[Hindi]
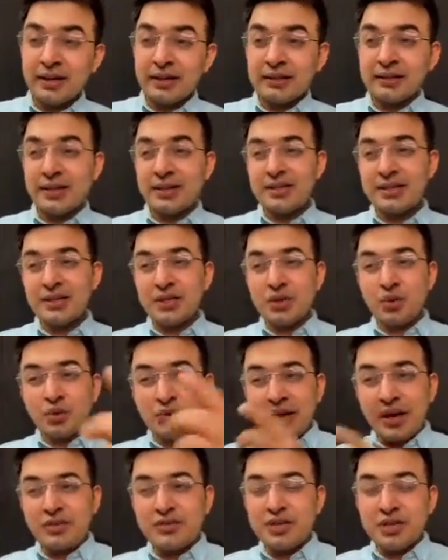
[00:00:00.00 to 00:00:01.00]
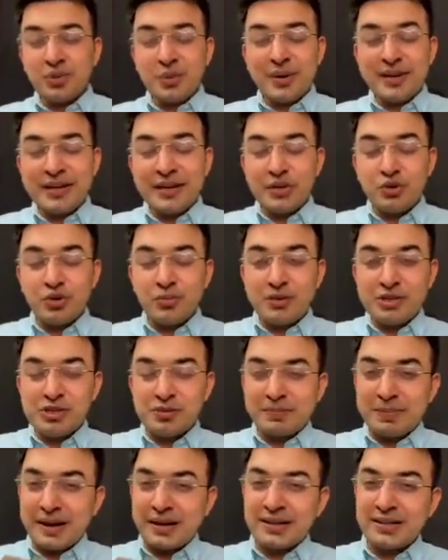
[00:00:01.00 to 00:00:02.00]
दरअसल 2022 में जो
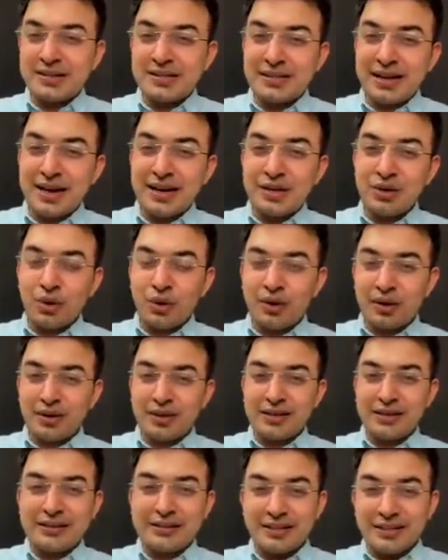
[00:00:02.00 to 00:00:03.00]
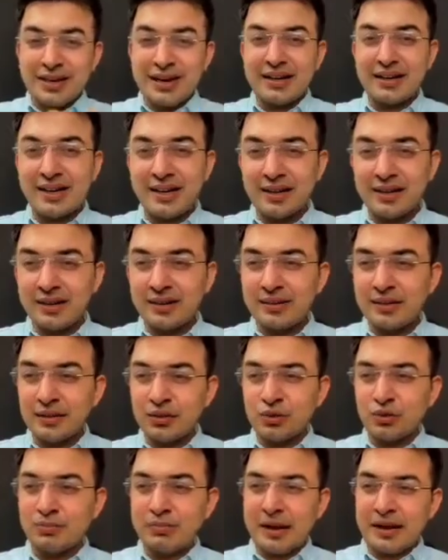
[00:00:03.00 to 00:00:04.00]
पाकिस्तान और नीदरलैंड खेल रहे थे
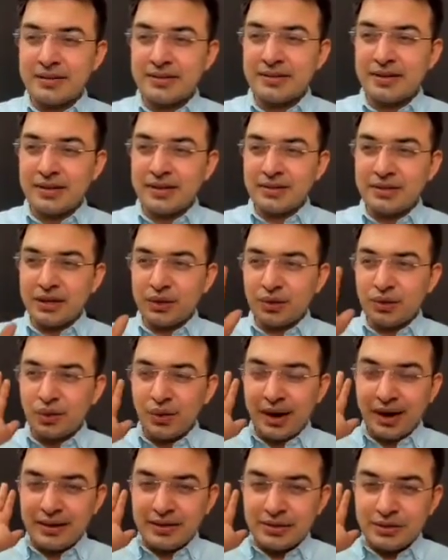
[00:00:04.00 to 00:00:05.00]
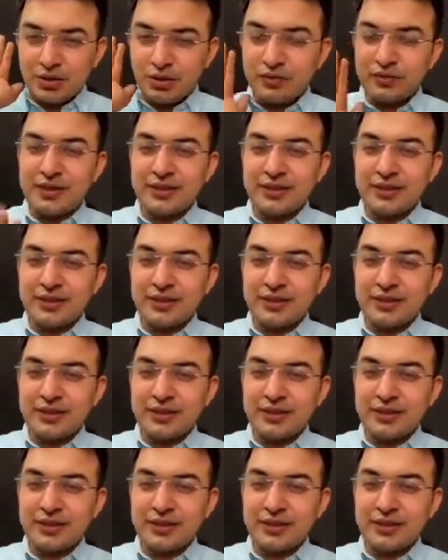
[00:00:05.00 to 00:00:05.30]
तो बाजदे लेदे को हारिस रॉफ ने